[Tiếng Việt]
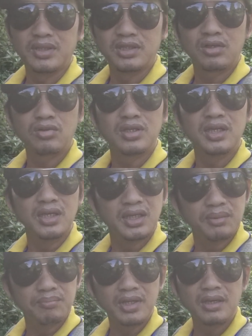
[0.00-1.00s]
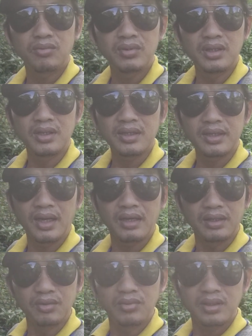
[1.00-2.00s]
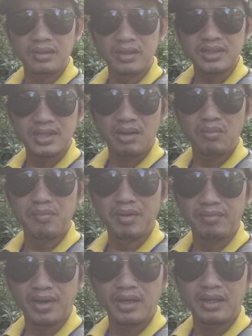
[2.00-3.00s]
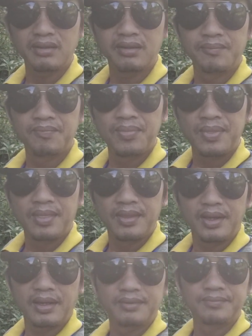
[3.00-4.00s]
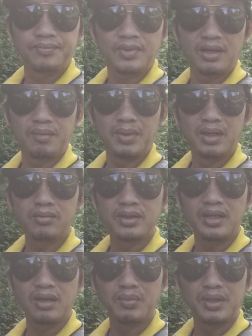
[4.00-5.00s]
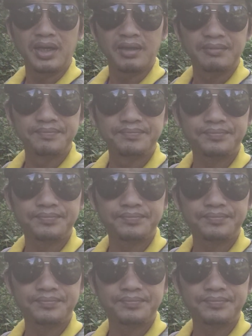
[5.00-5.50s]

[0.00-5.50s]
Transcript: mình sẽ nói thêm để quý vị khán giả hiểu ha vì sao mà mình phản ánh nha rồi mời quý vị theo mình nha